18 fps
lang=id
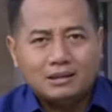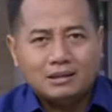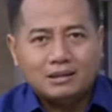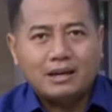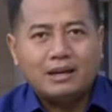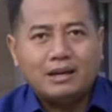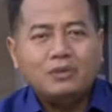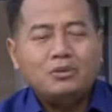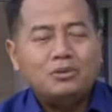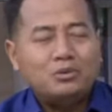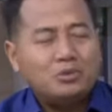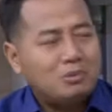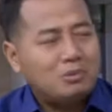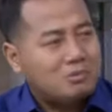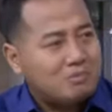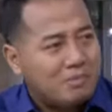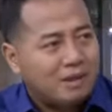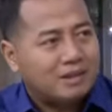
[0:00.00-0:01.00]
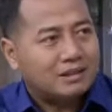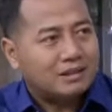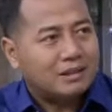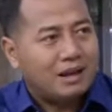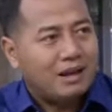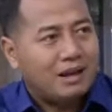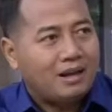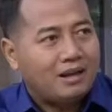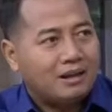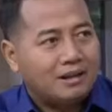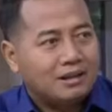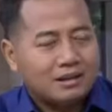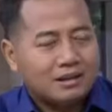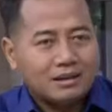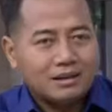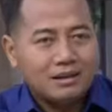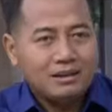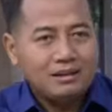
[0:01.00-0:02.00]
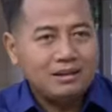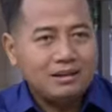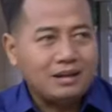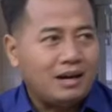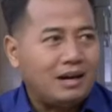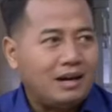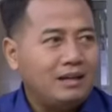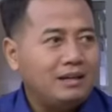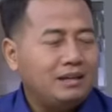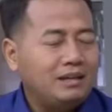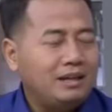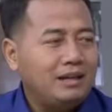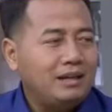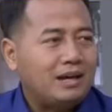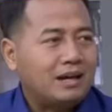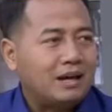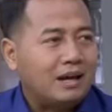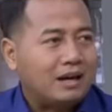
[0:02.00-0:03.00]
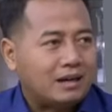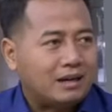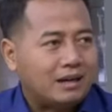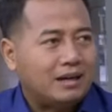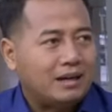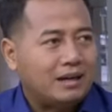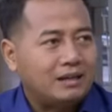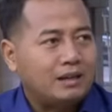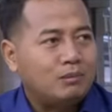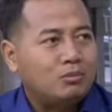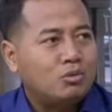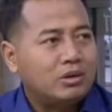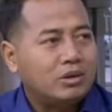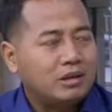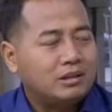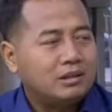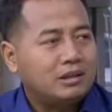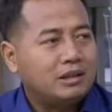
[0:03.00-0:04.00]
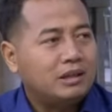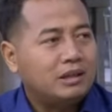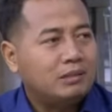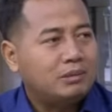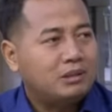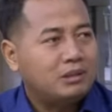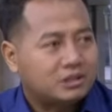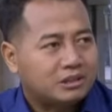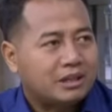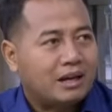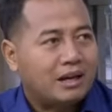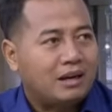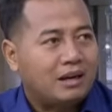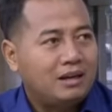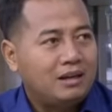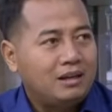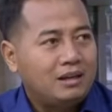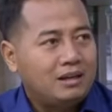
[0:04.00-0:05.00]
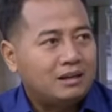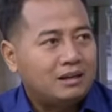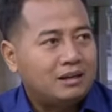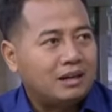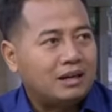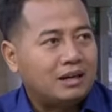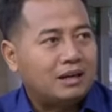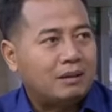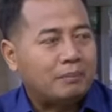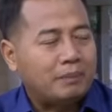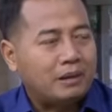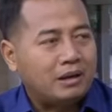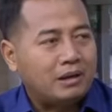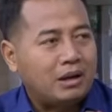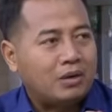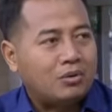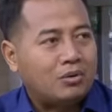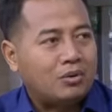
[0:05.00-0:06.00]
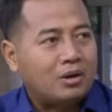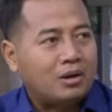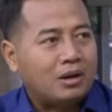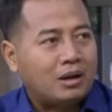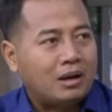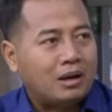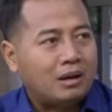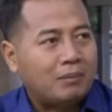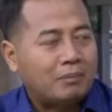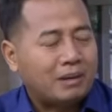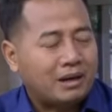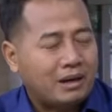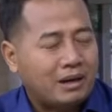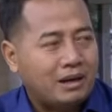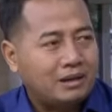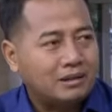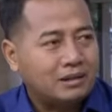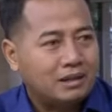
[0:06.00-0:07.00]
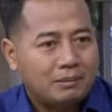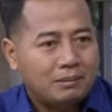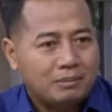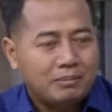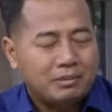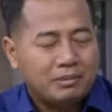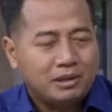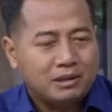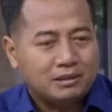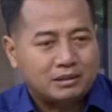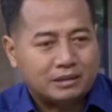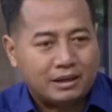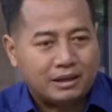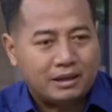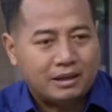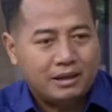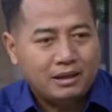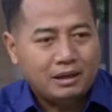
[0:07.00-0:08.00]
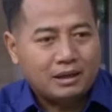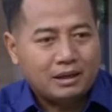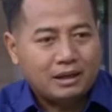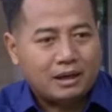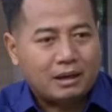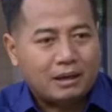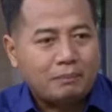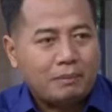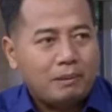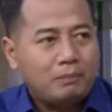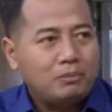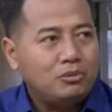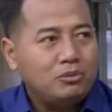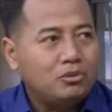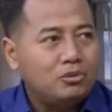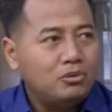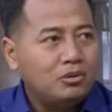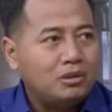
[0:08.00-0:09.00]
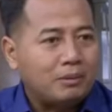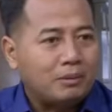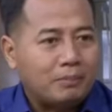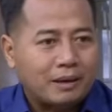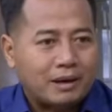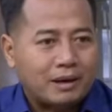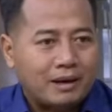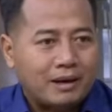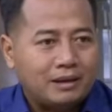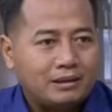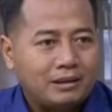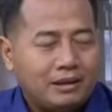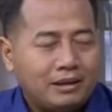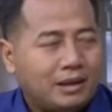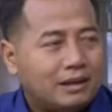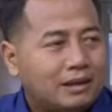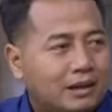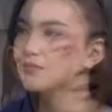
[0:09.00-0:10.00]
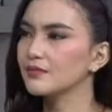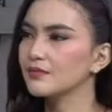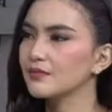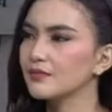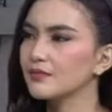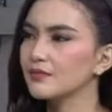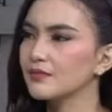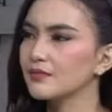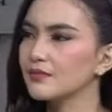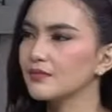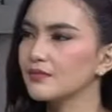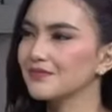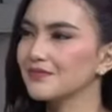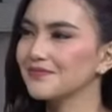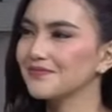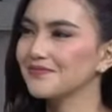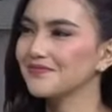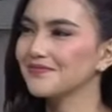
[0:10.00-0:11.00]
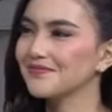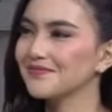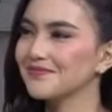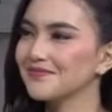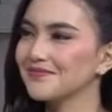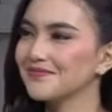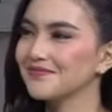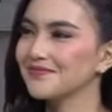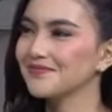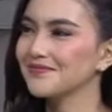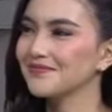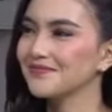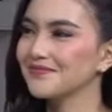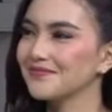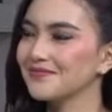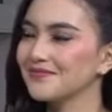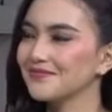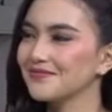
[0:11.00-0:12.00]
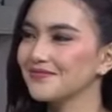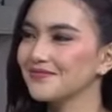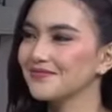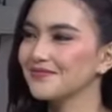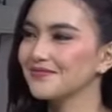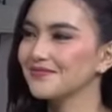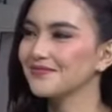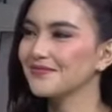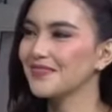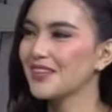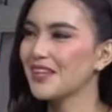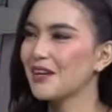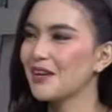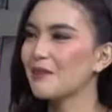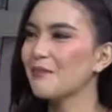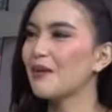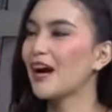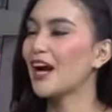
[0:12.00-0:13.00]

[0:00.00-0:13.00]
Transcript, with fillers: Saya justru membaca hmm. Anies ini agak kaget dan mungkin sedikit menyesal dengan apa yang dilakukan oleh PKS. Kenapa menyelesai? apapun judulnya PKS ini adalah cinta setianya Anies Baswedan. Itu yang saya Itu dari dulu.